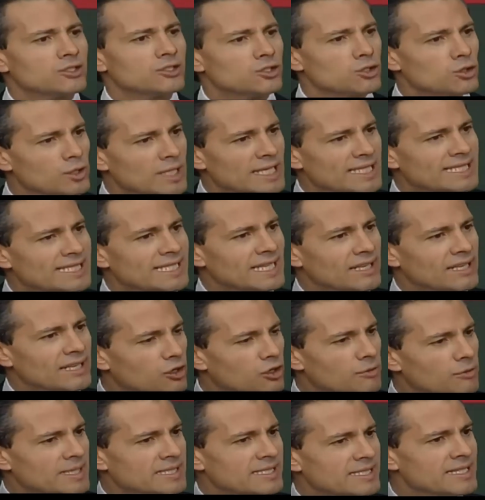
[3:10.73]
acciones y
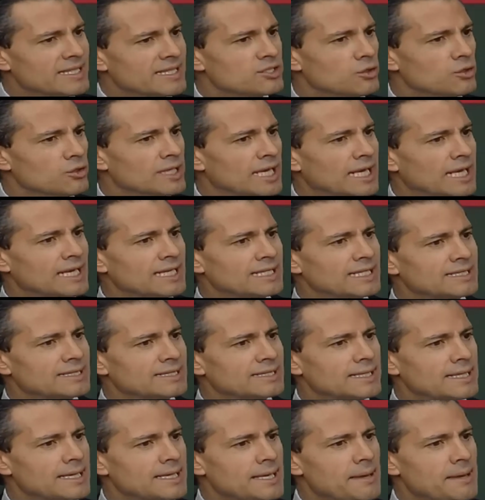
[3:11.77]
reformas
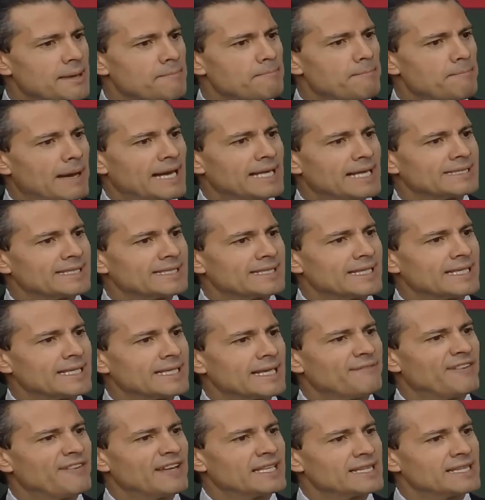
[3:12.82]
adicionales para hacer
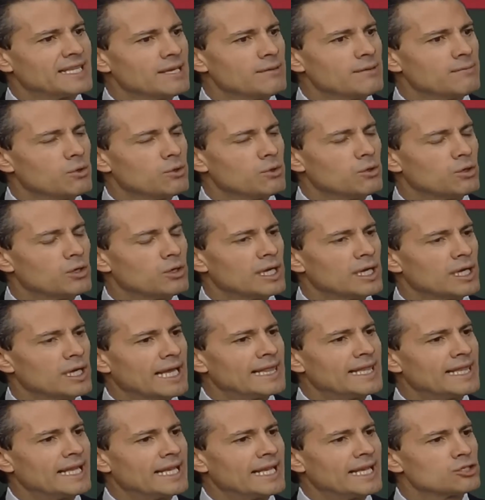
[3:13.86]
efectivo
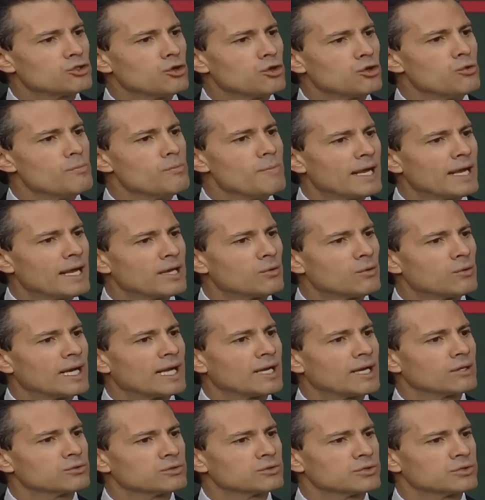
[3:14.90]
el derecho humano a la